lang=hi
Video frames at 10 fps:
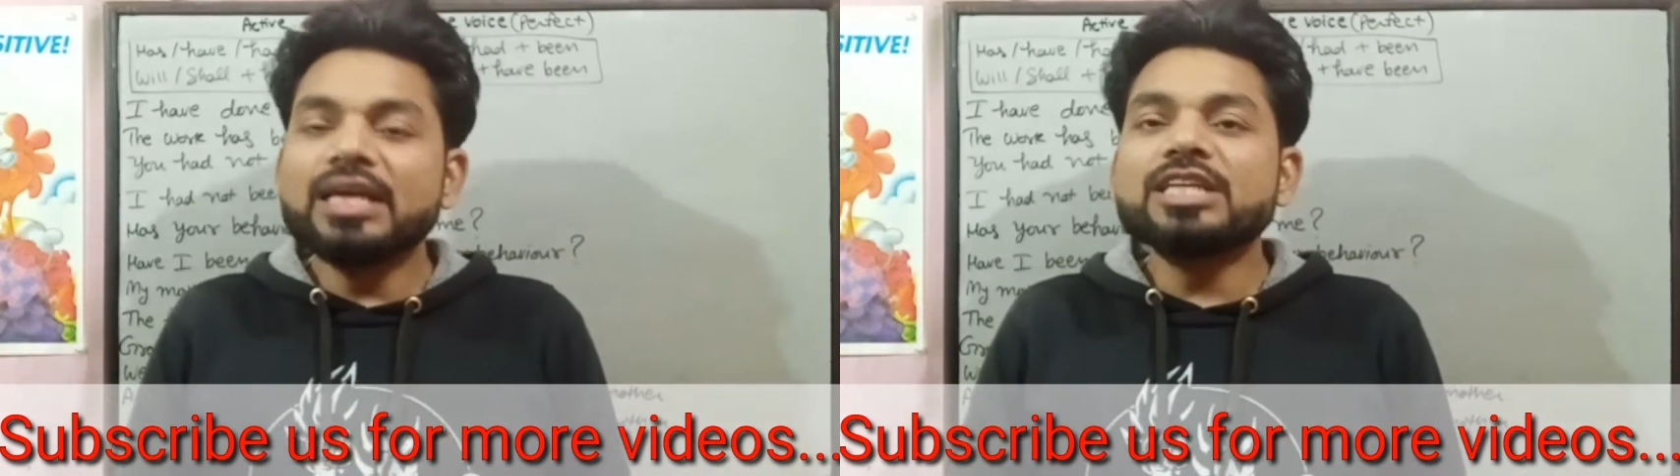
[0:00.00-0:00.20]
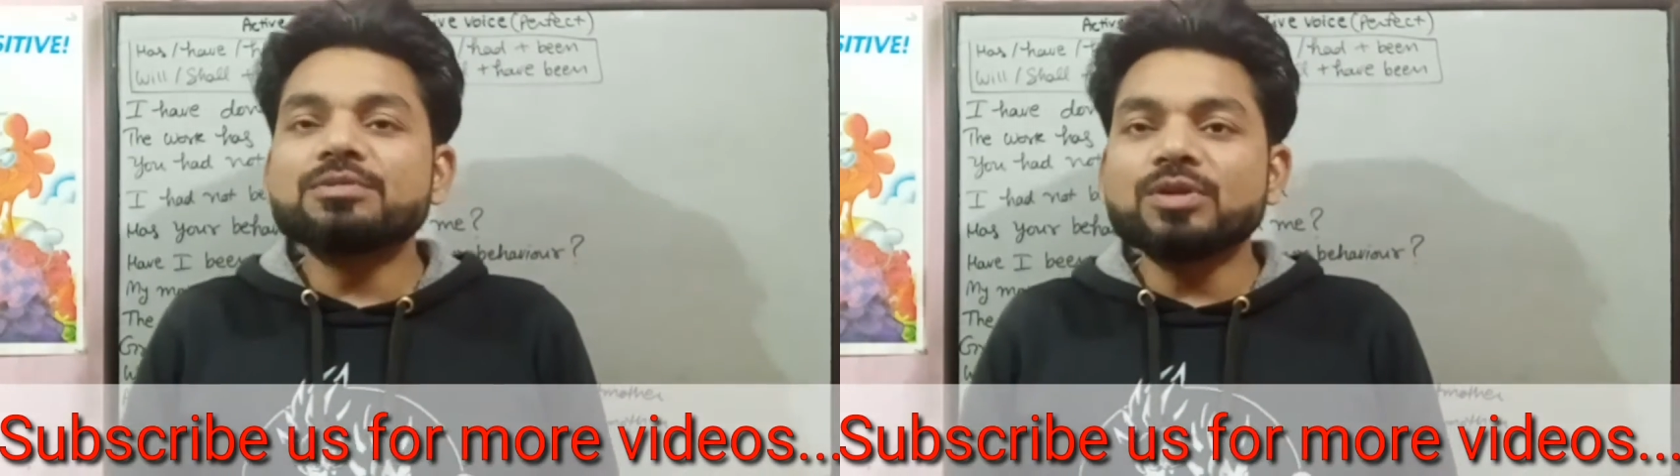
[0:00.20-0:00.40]

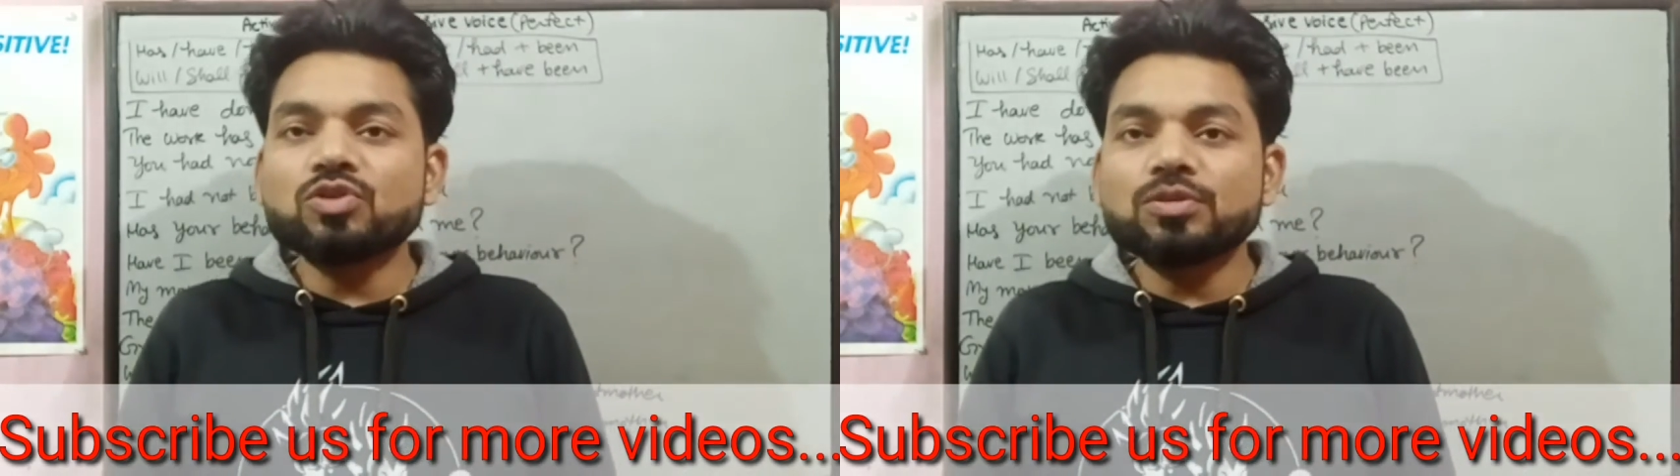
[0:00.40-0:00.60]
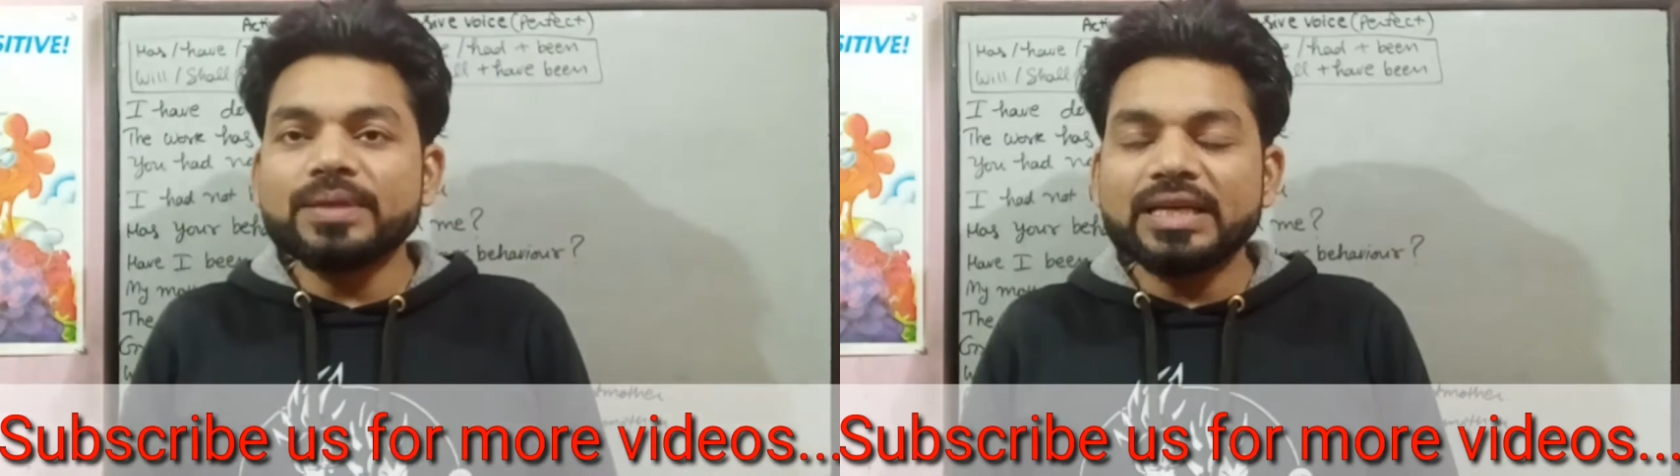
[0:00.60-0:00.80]
इसमें
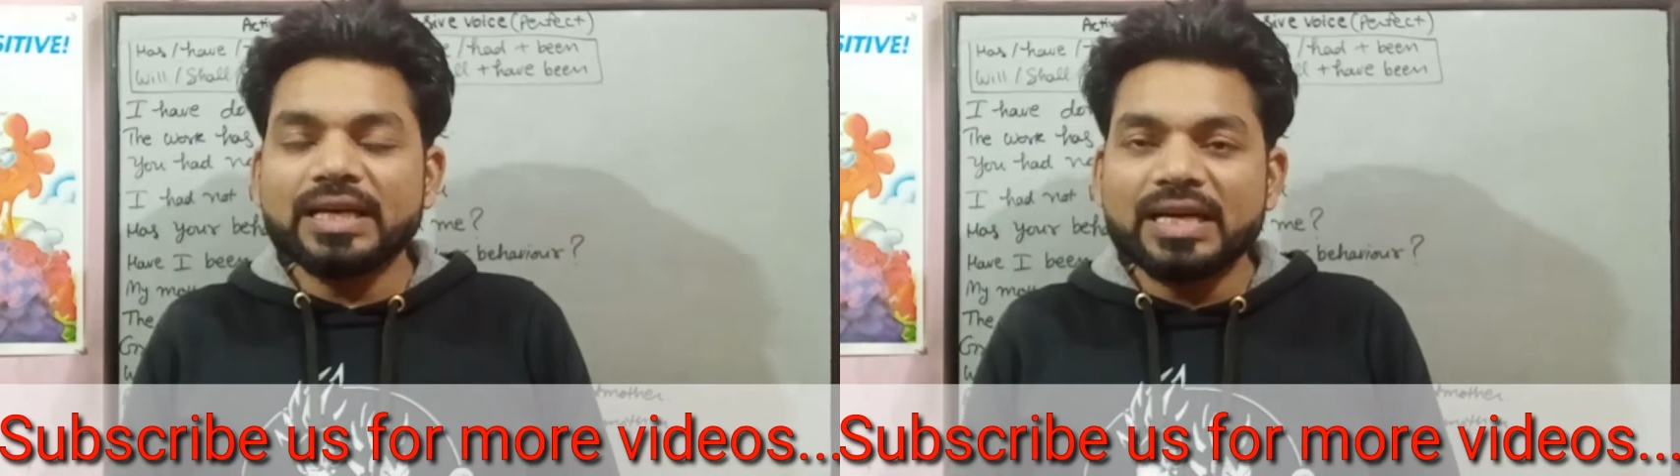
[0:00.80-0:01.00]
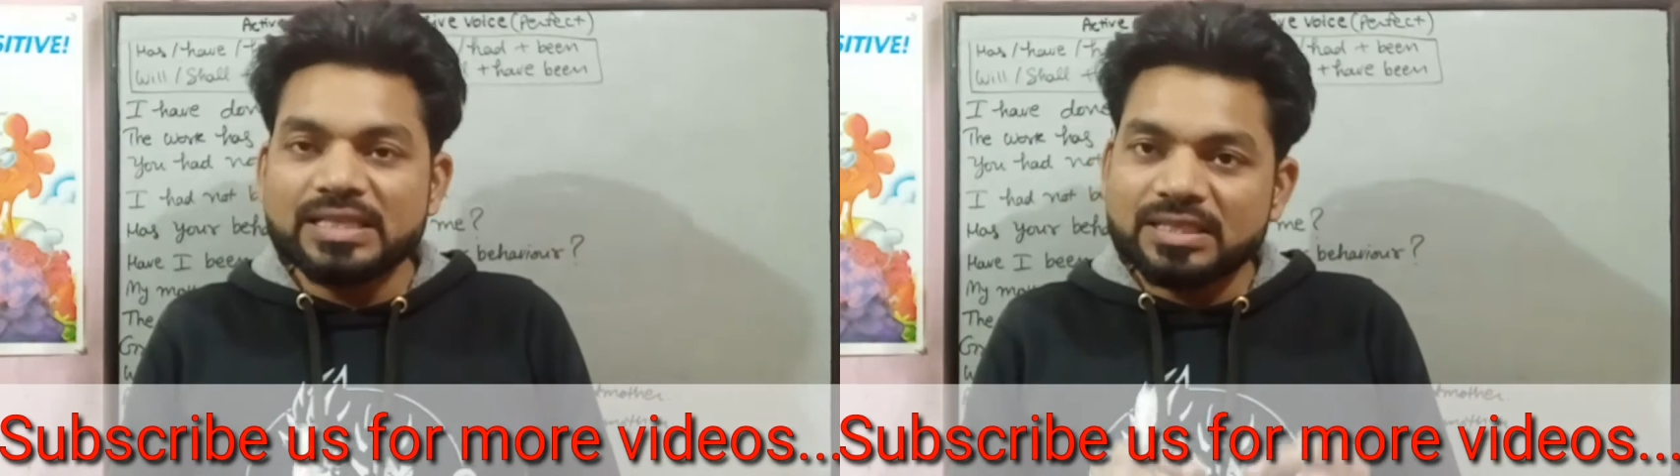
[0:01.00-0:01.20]
कुछ भी नहीं है
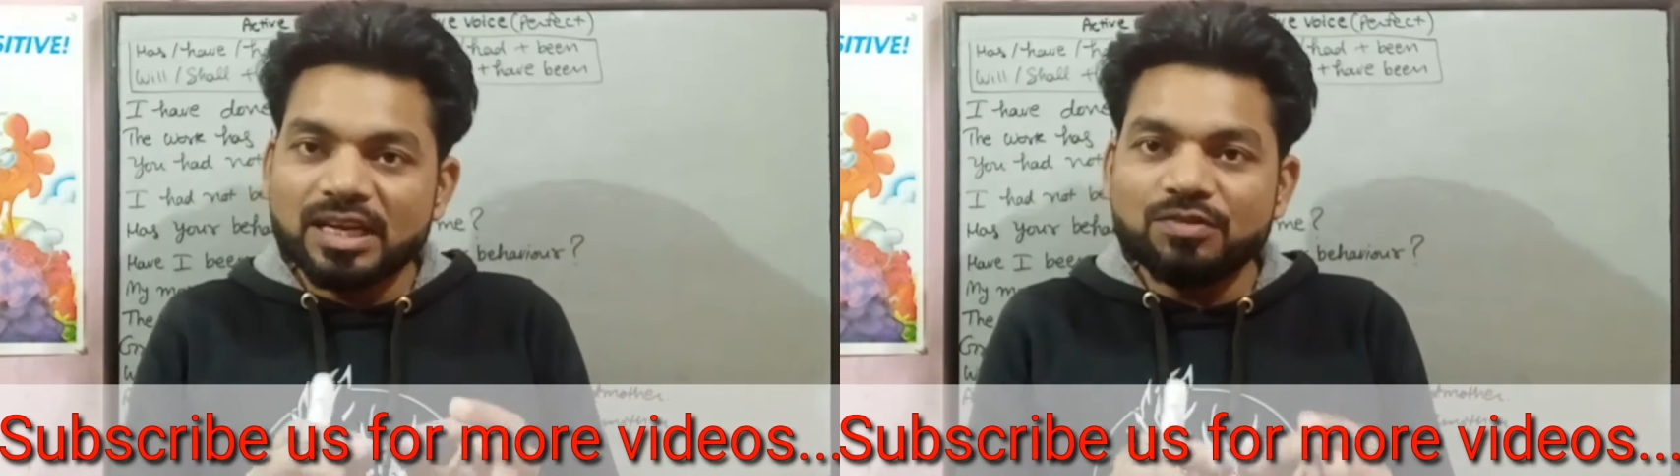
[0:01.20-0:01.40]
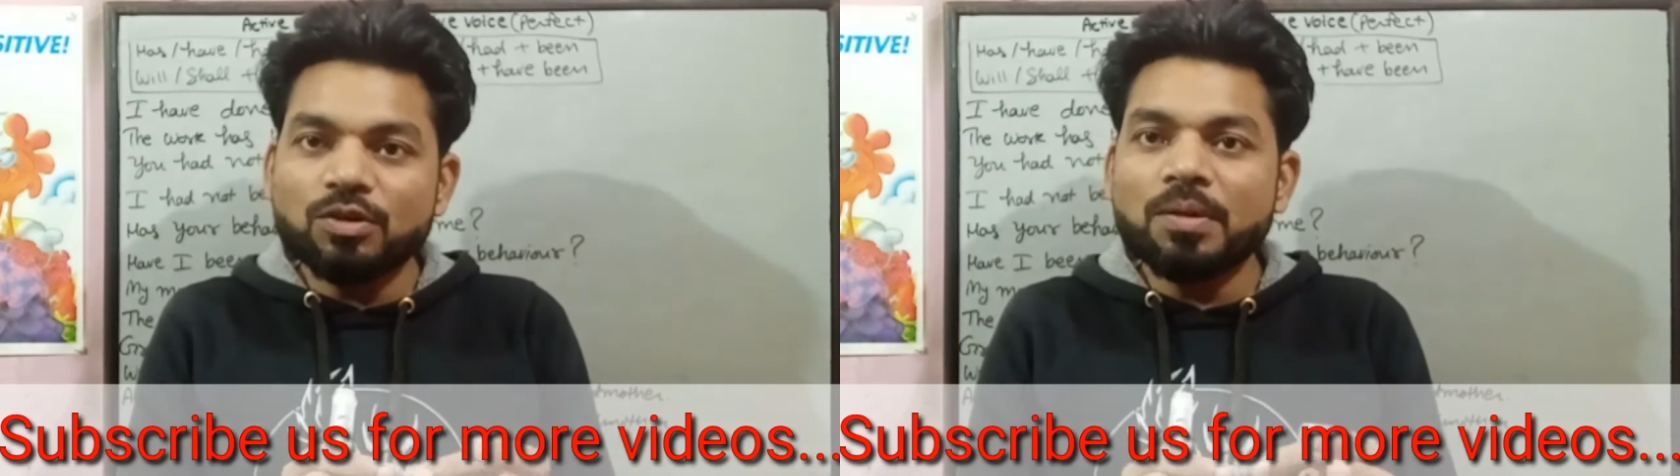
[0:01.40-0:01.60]
गाइस
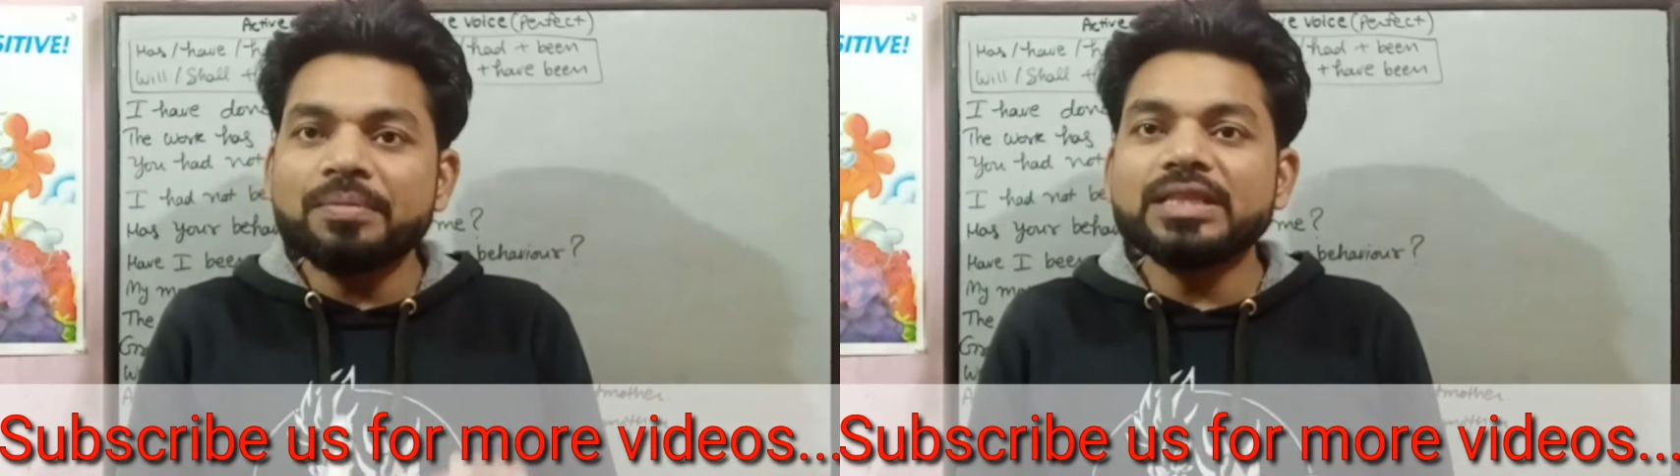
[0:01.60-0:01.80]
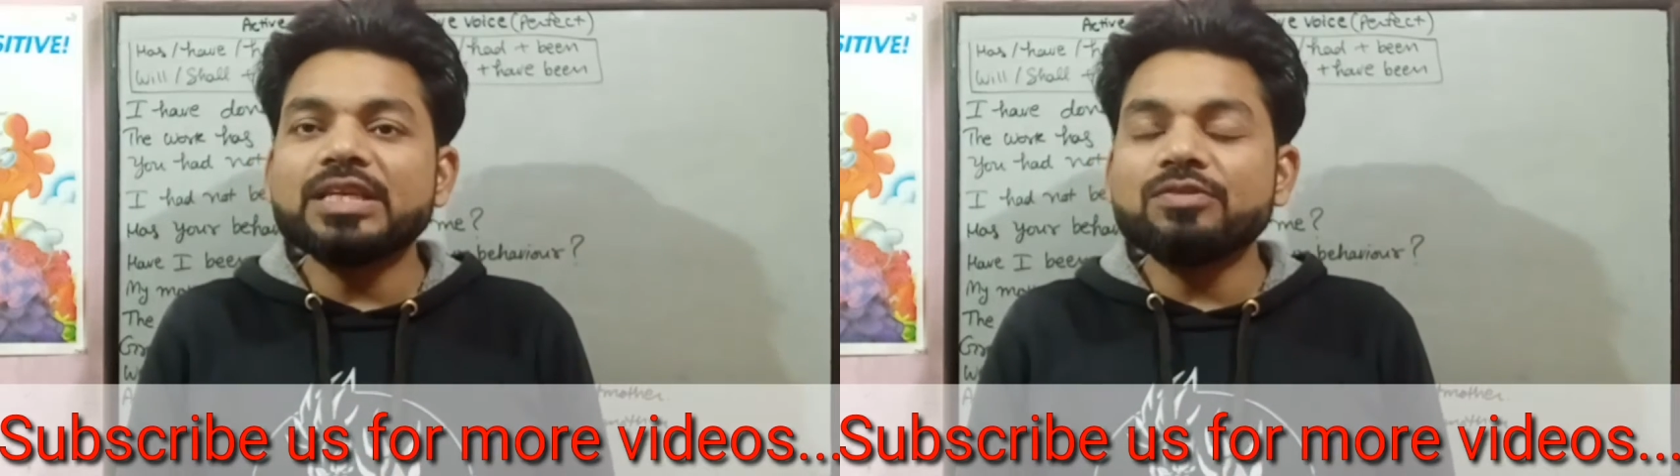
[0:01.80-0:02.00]
थर्ड फॉर्म
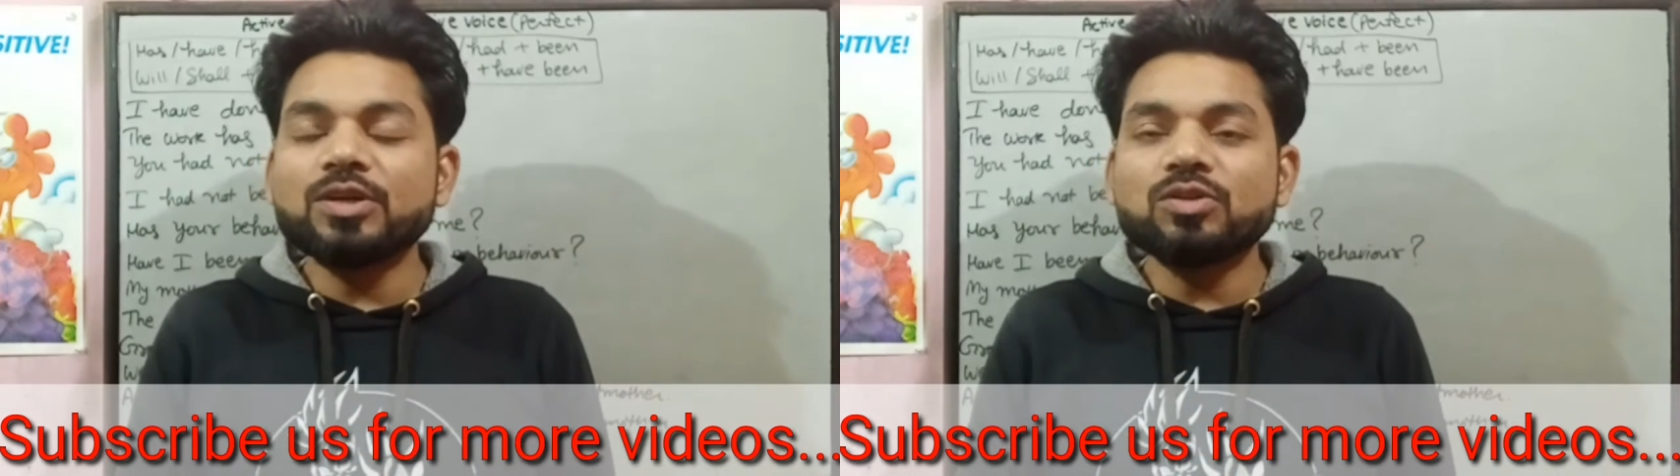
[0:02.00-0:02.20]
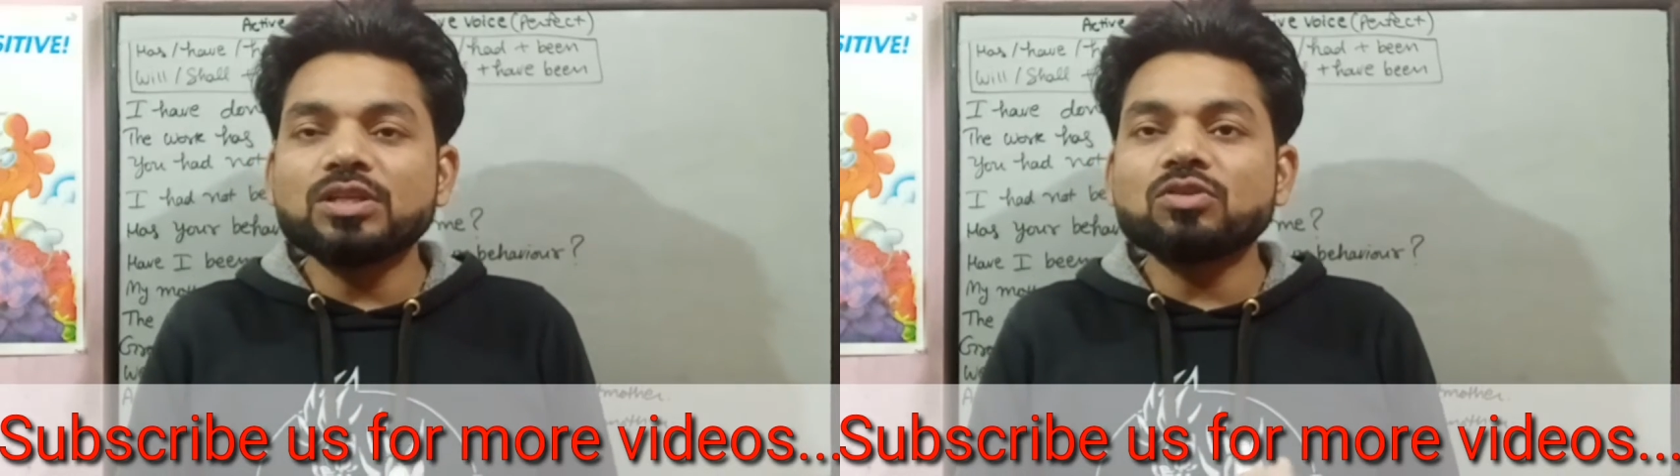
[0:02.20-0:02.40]
हमें दी
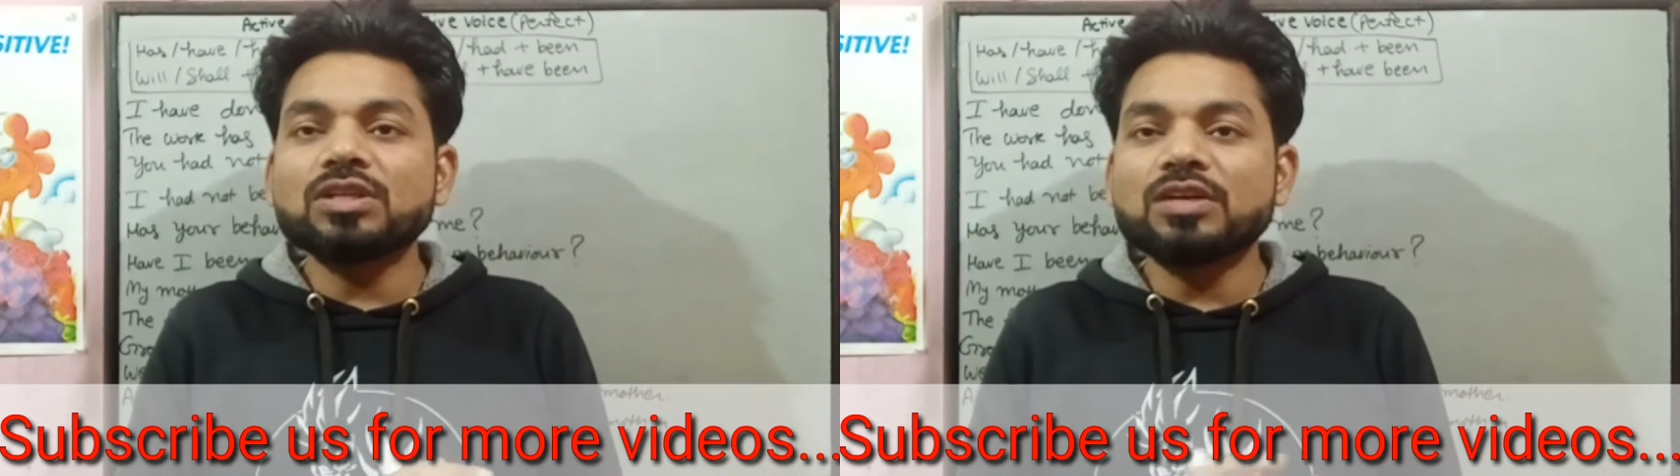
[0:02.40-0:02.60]
हुई होती है तो